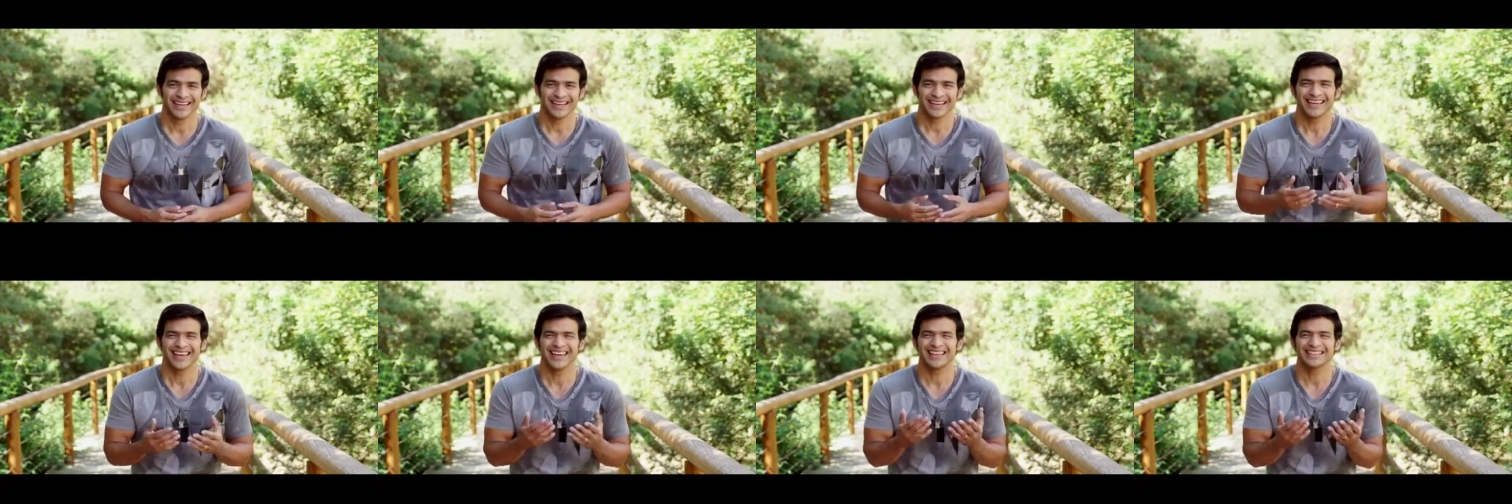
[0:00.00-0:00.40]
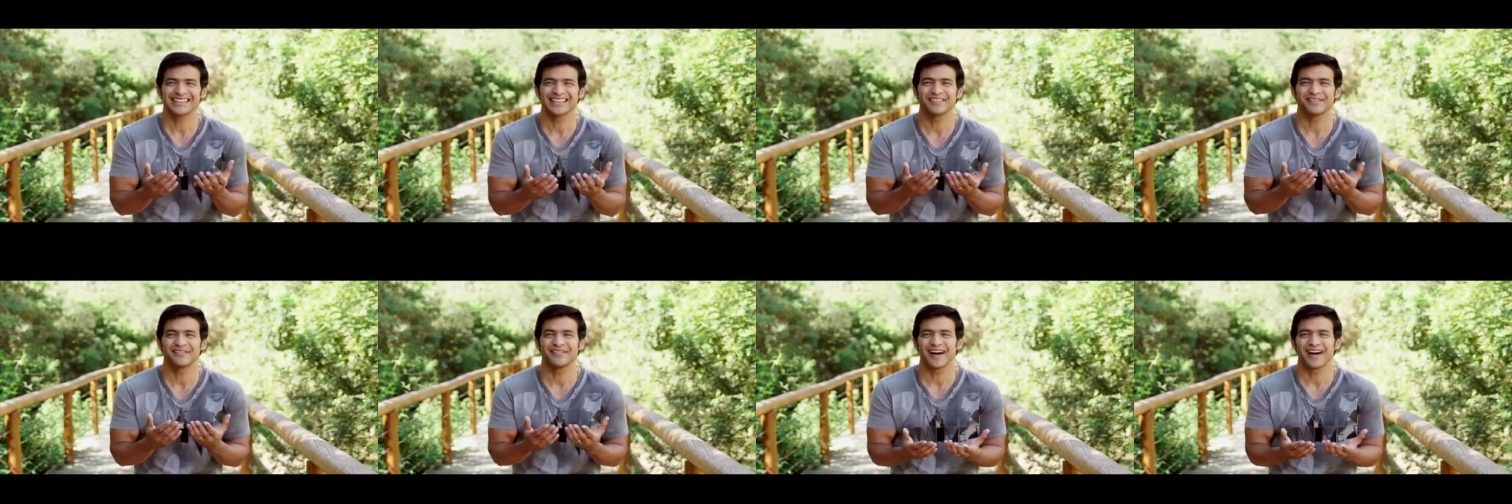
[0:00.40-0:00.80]
que
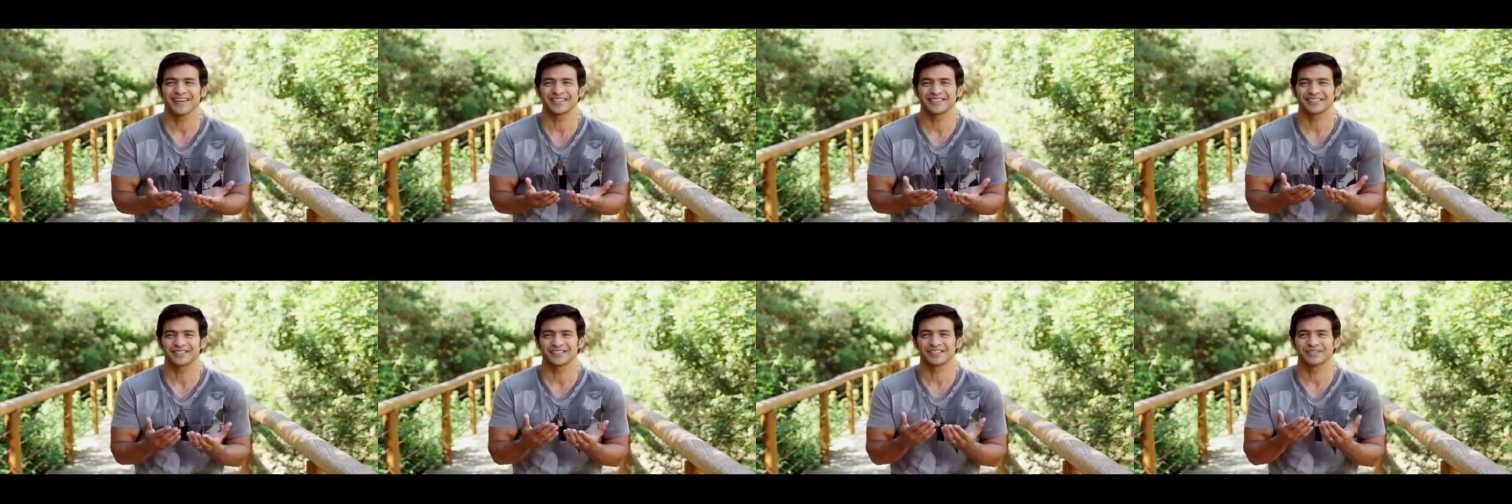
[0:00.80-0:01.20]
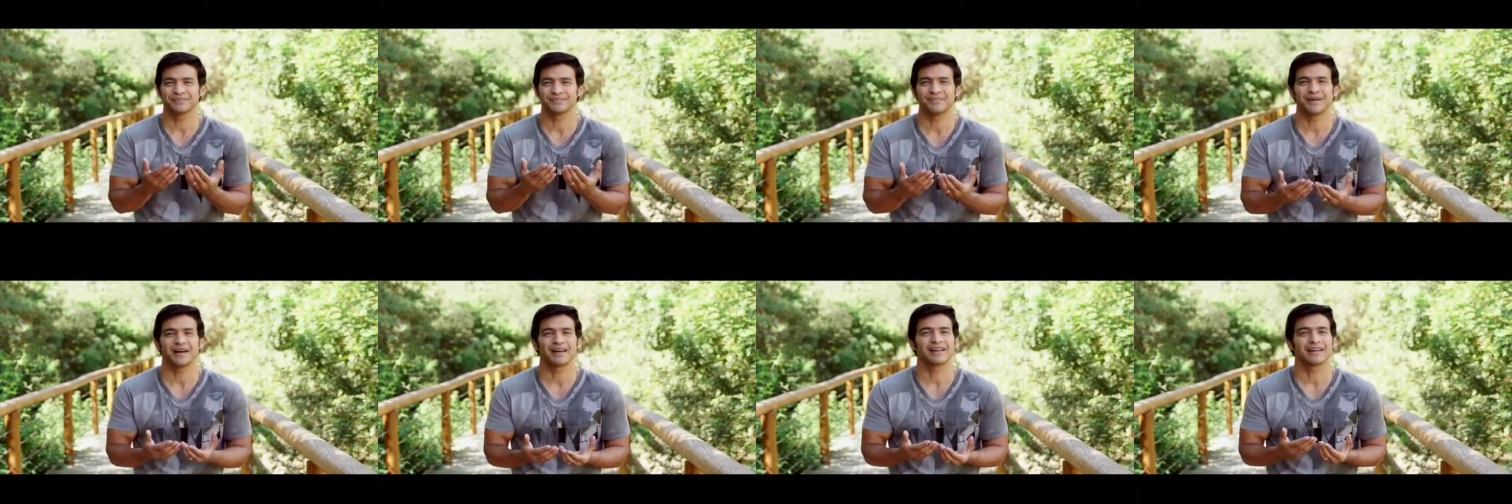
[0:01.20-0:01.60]
reservastes
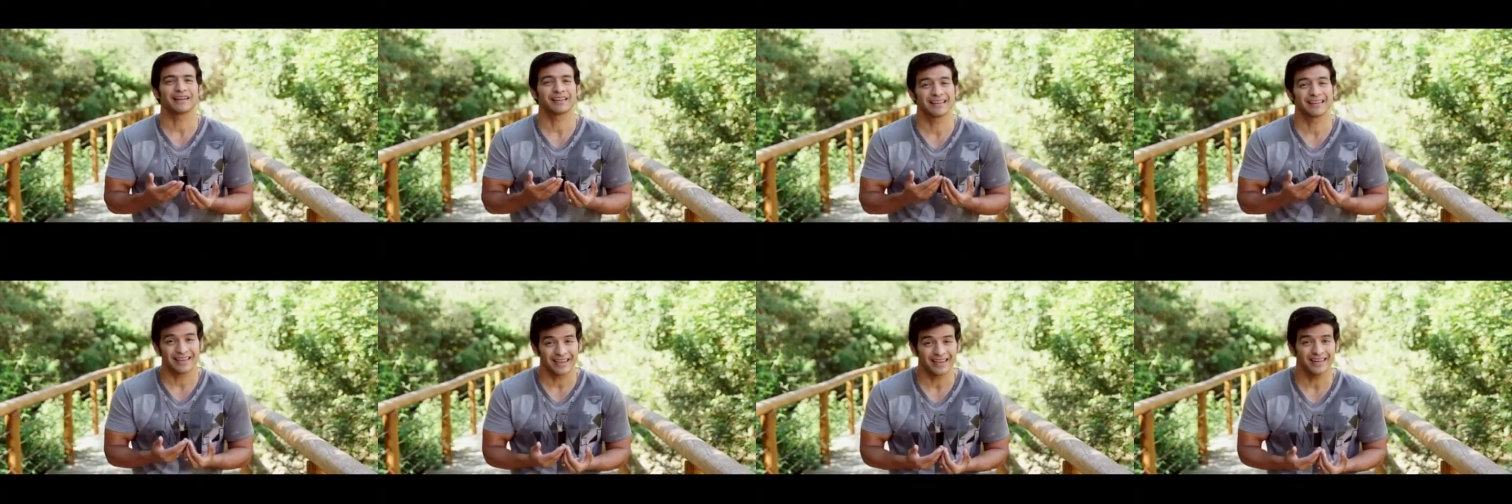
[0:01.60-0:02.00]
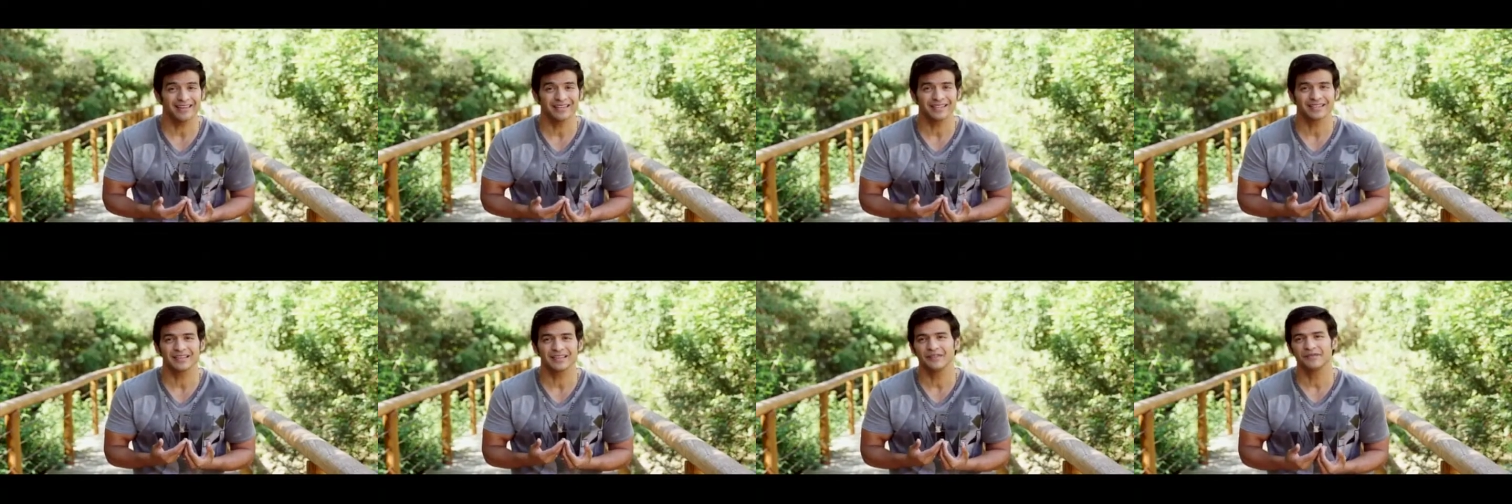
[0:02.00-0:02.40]
para
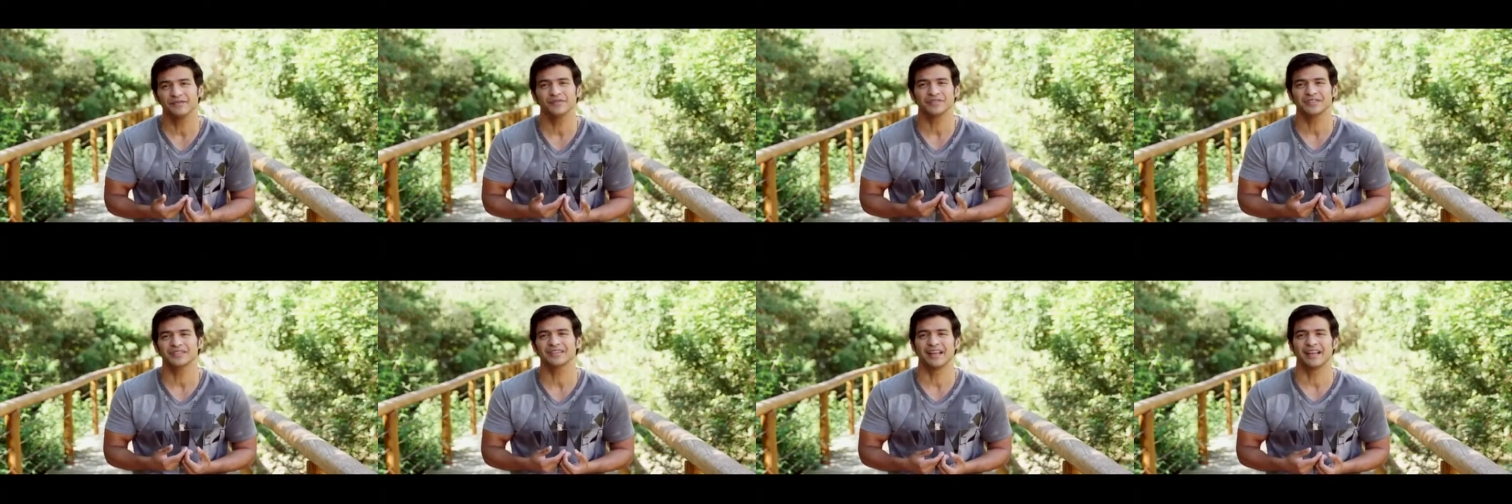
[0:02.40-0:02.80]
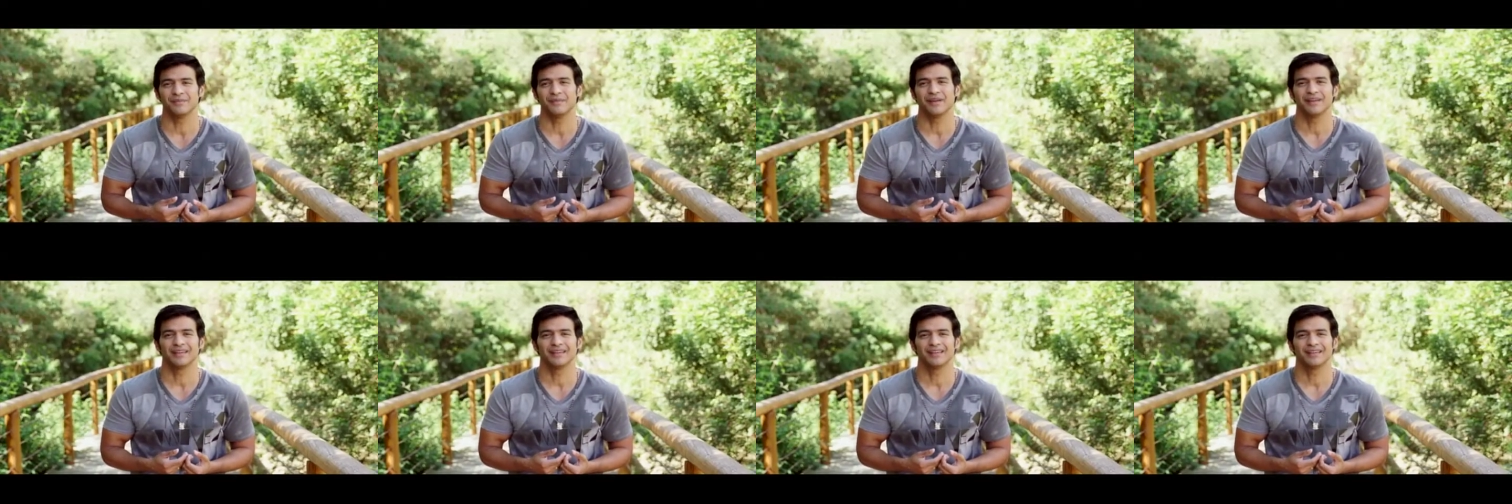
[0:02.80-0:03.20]
aqueles que vos
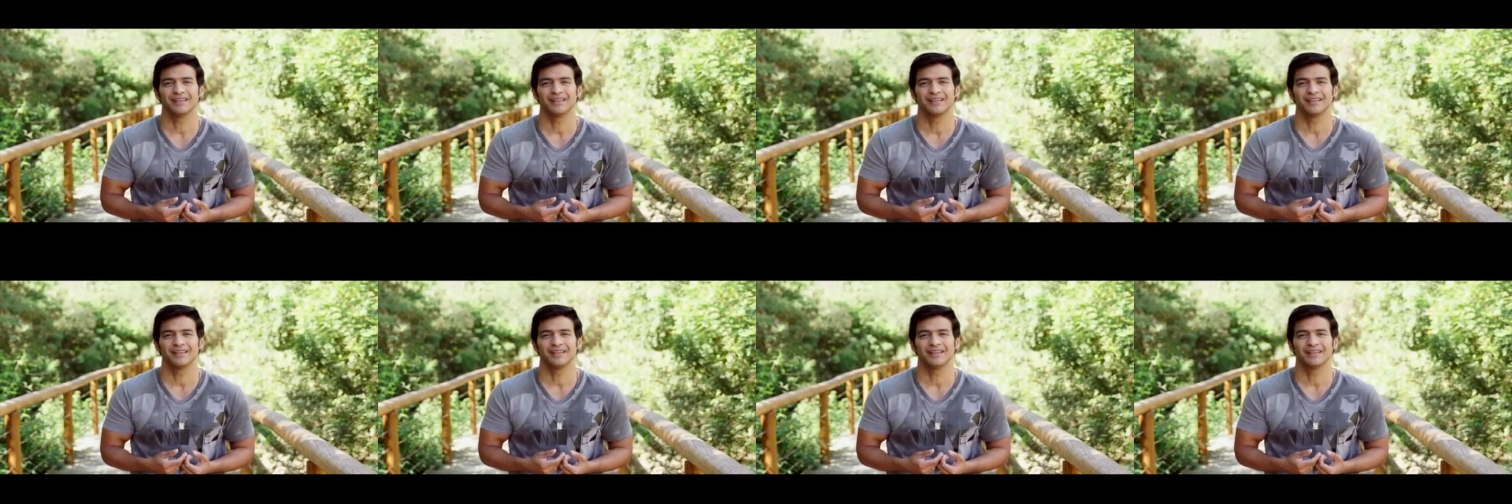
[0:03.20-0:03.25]
temem,